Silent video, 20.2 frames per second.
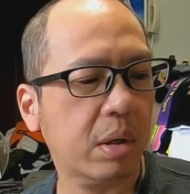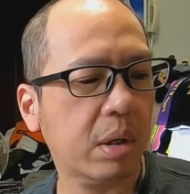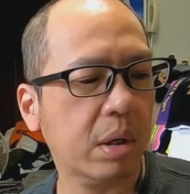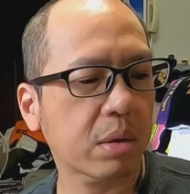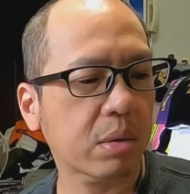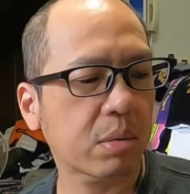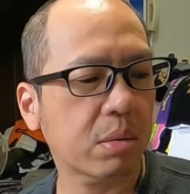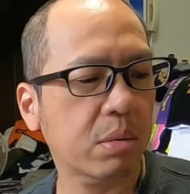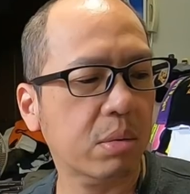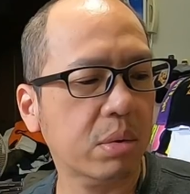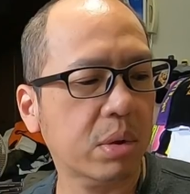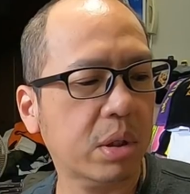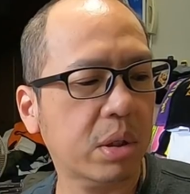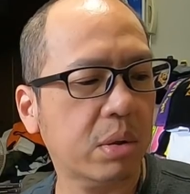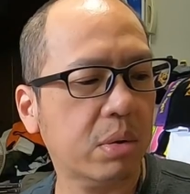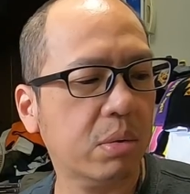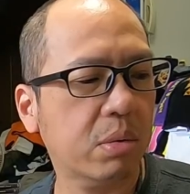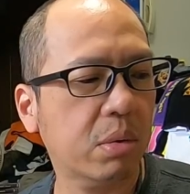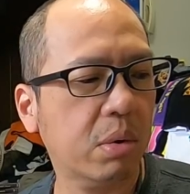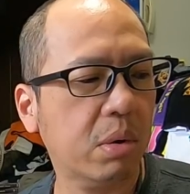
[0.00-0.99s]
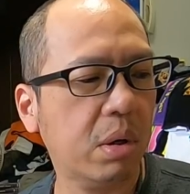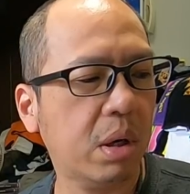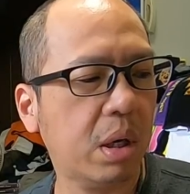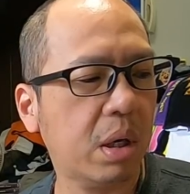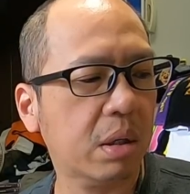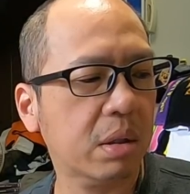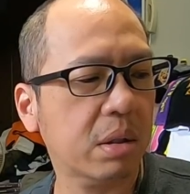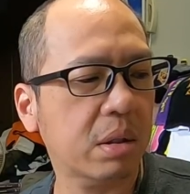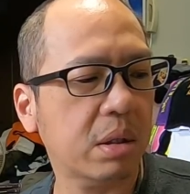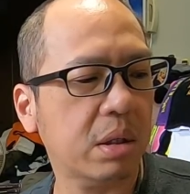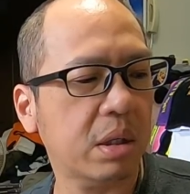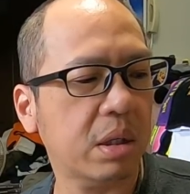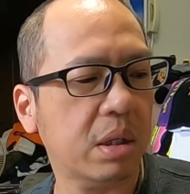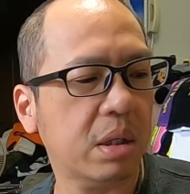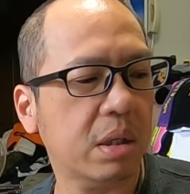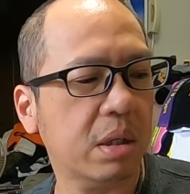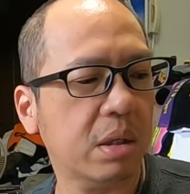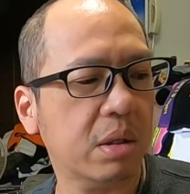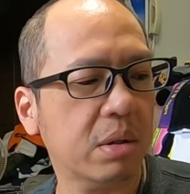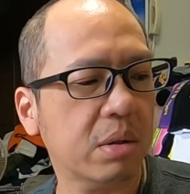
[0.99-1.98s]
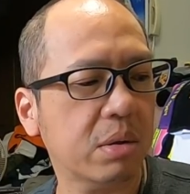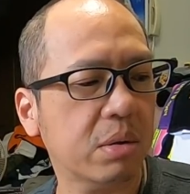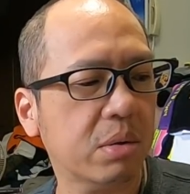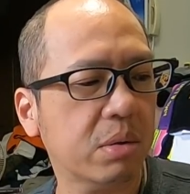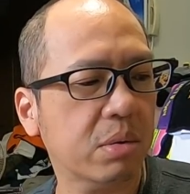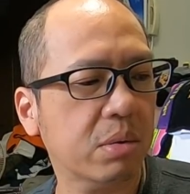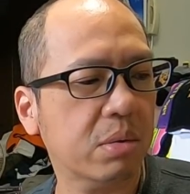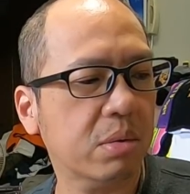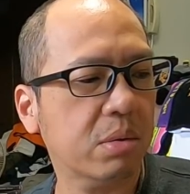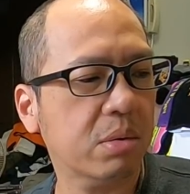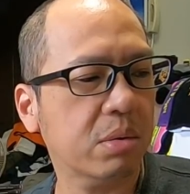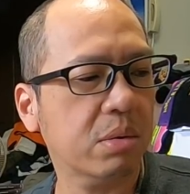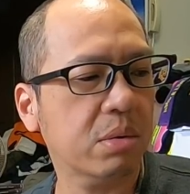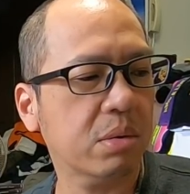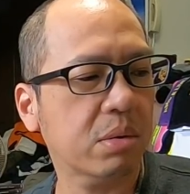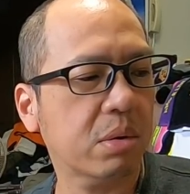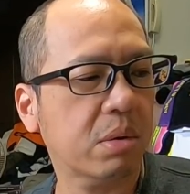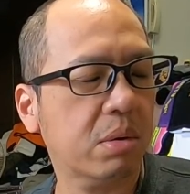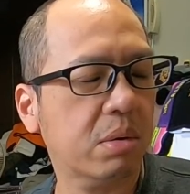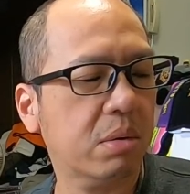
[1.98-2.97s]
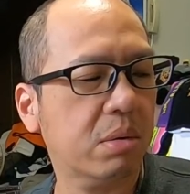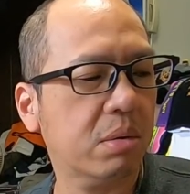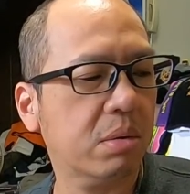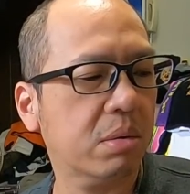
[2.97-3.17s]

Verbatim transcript: あとお昼ご飯に牛丼